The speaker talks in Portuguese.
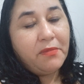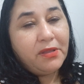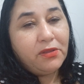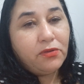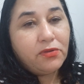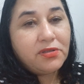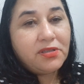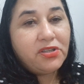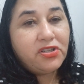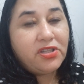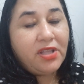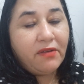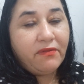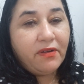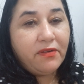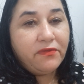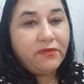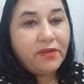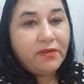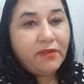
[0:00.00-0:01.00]
Mendonça
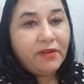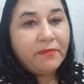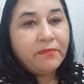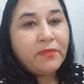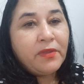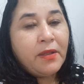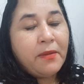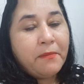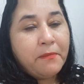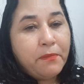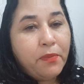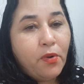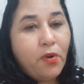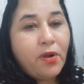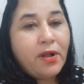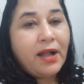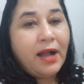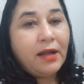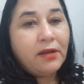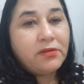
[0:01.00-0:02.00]
estava viva,
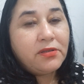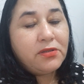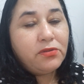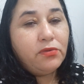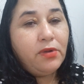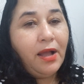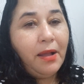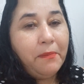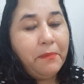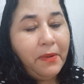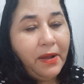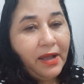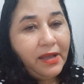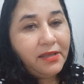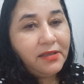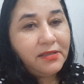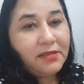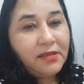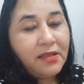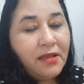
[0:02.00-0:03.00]
por causa do
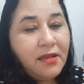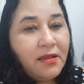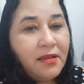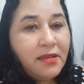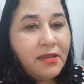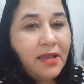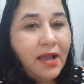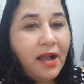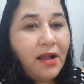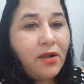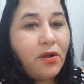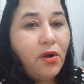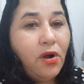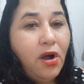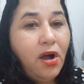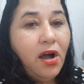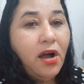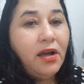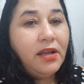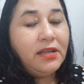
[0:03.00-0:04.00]
rapaz. E
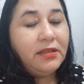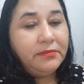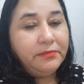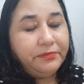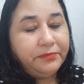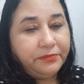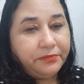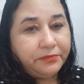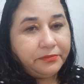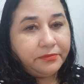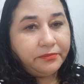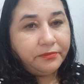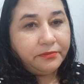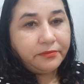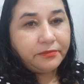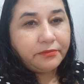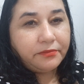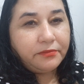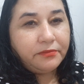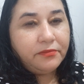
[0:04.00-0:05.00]
agora,
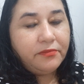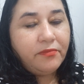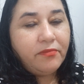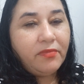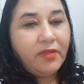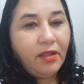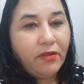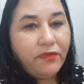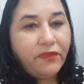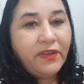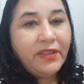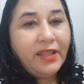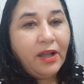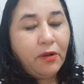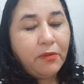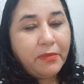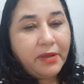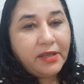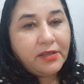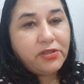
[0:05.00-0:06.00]

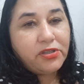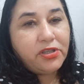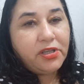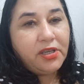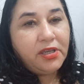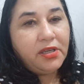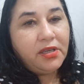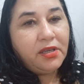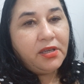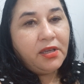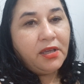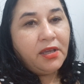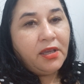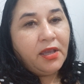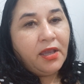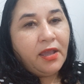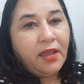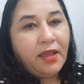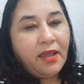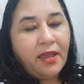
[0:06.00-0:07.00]
finalmente que
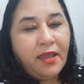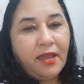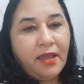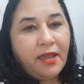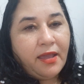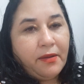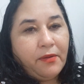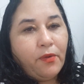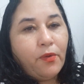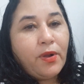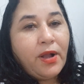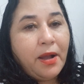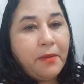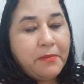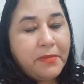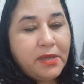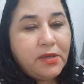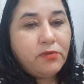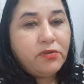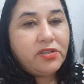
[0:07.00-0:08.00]
é, o
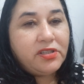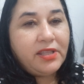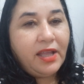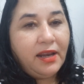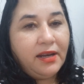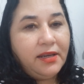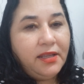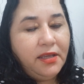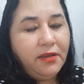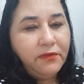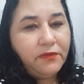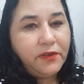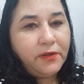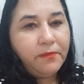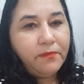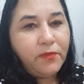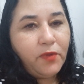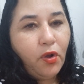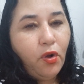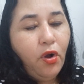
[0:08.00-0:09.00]
caminho está
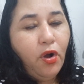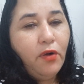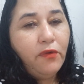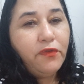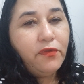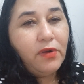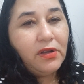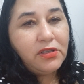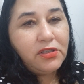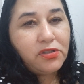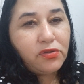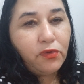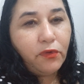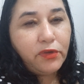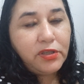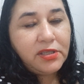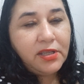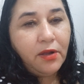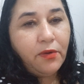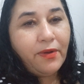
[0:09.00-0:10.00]
livre, houve uma
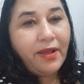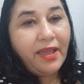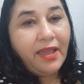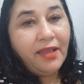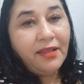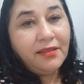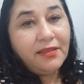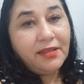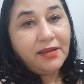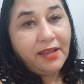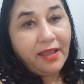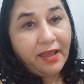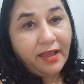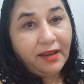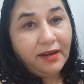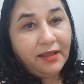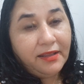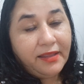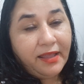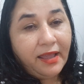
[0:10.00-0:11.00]
discussão entre
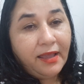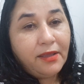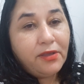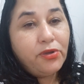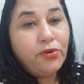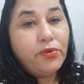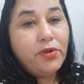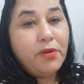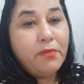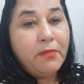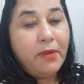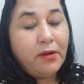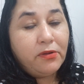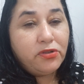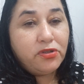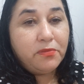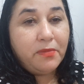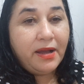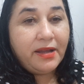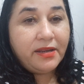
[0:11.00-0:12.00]
ela, né, e o irmão
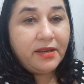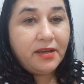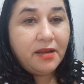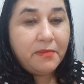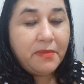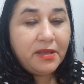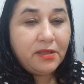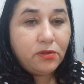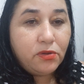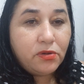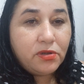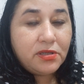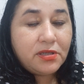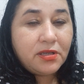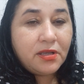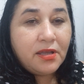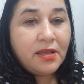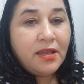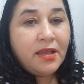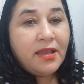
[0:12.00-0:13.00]
de Marília
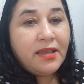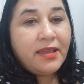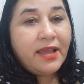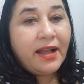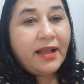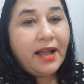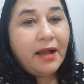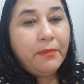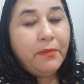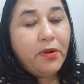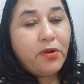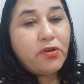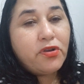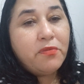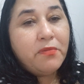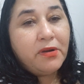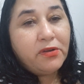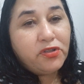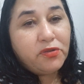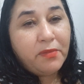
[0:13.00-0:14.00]
Mendonça, e acabou que o
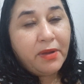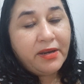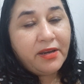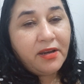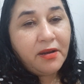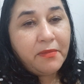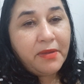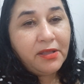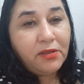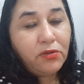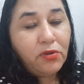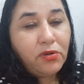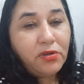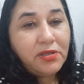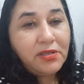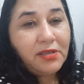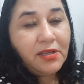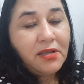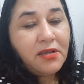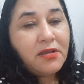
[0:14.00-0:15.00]
irmão de Marília
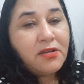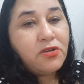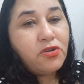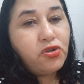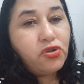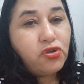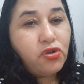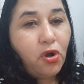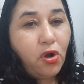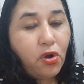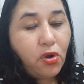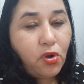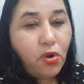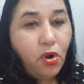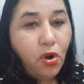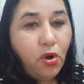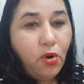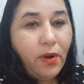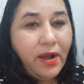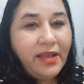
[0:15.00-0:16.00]
Mendonça
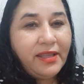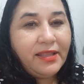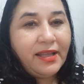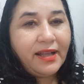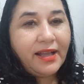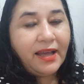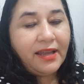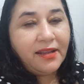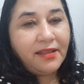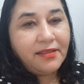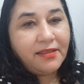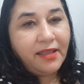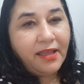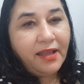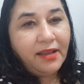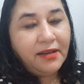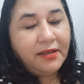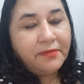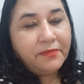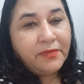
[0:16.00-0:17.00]
jogou aí na cara
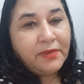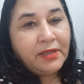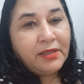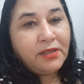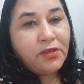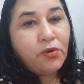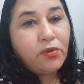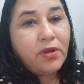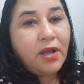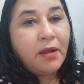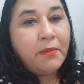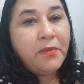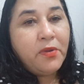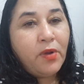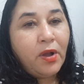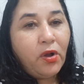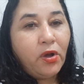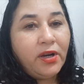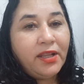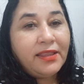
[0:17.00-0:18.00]
dela que o
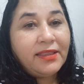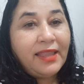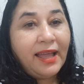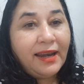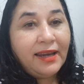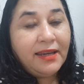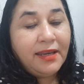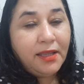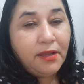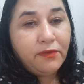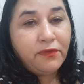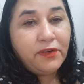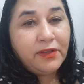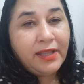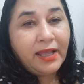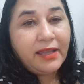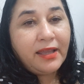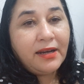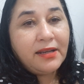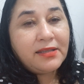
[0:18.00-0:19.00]
Camil agora tá livre,
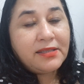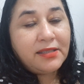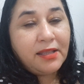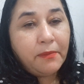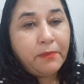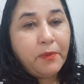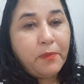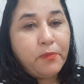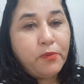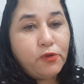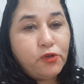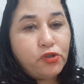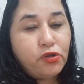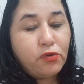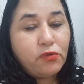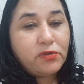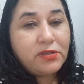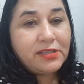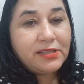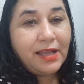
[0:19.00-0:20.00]
né? Que ela sempre
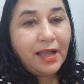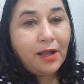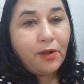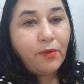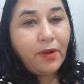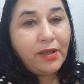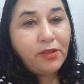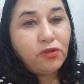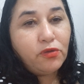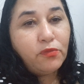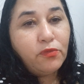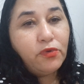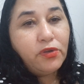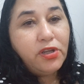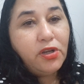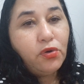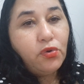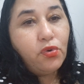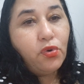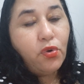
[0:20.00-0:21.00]
puxou o saco aí do
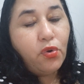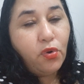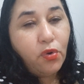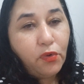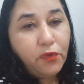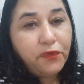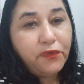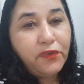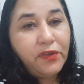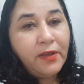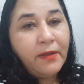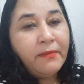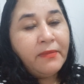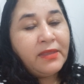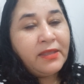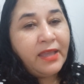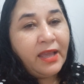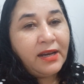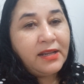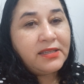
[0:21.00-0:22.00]
Murilo Ruff,
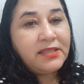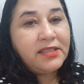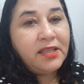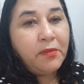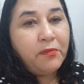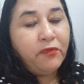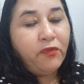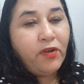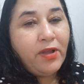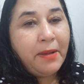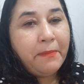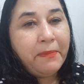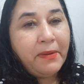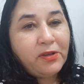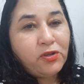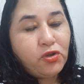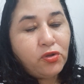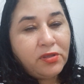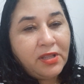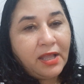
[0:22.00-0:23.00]
que ela sempre foi
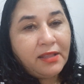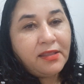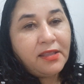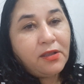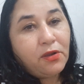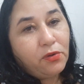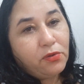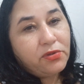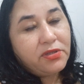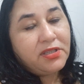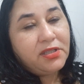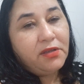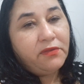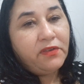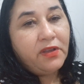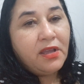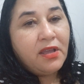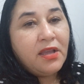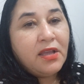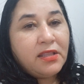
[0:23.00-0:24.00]
apaixonada.
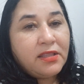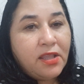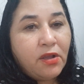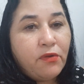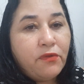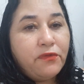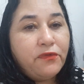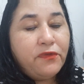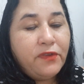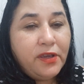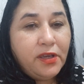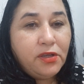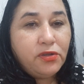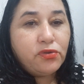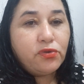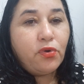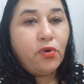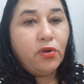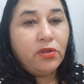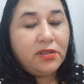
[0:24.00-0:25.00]
Inclusive, tem um
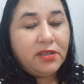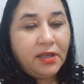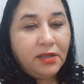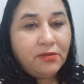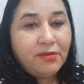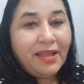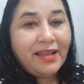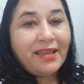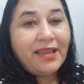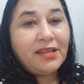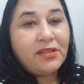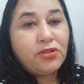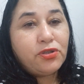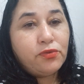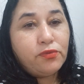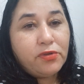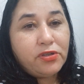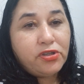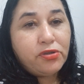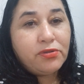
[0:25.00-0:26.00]
vídeo contando, né, que as
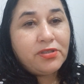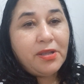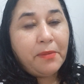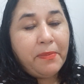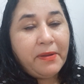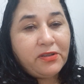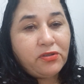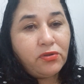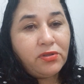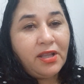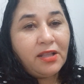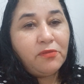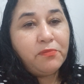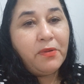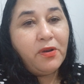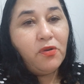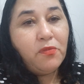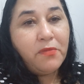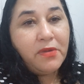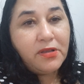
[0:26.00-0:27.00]
duas tinham se apaixonado
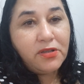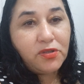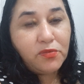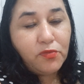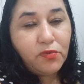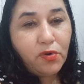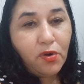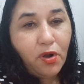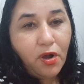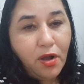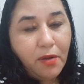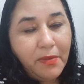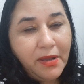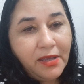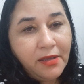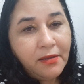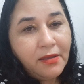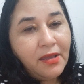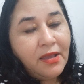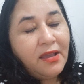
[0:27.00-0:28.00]
pelo mesmo
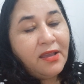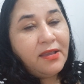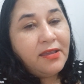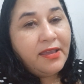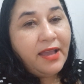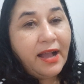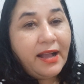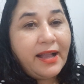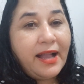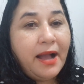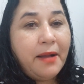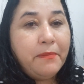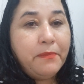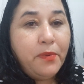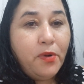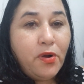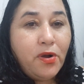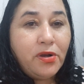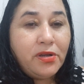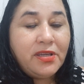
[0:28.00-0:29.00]
homem e
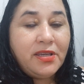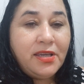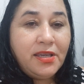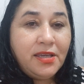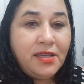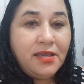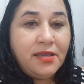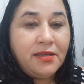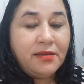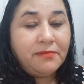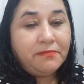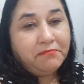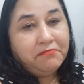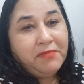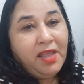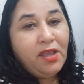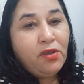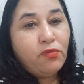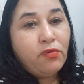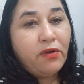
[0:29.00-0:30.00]
acabou que
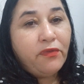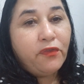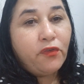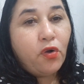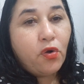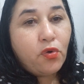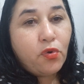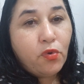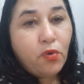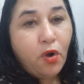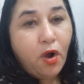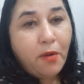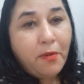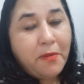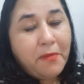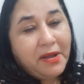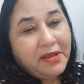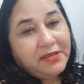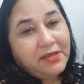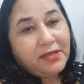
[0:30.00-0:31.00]
nenhuma ficou com o homem,
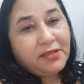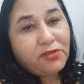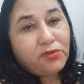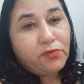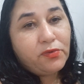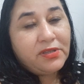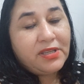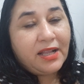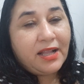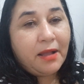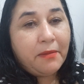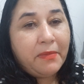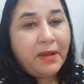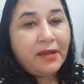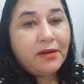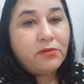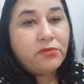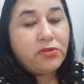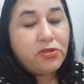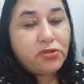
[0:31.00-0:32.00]
mas as duas
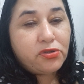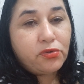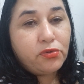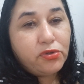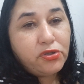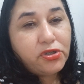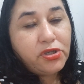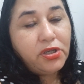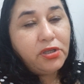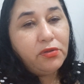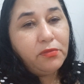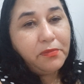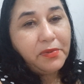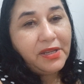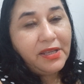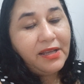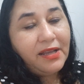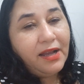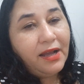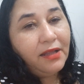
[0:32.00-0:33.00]
acabaram discutindo,
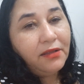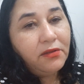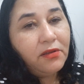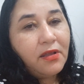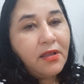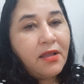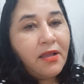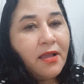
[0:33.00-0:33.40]
brigando.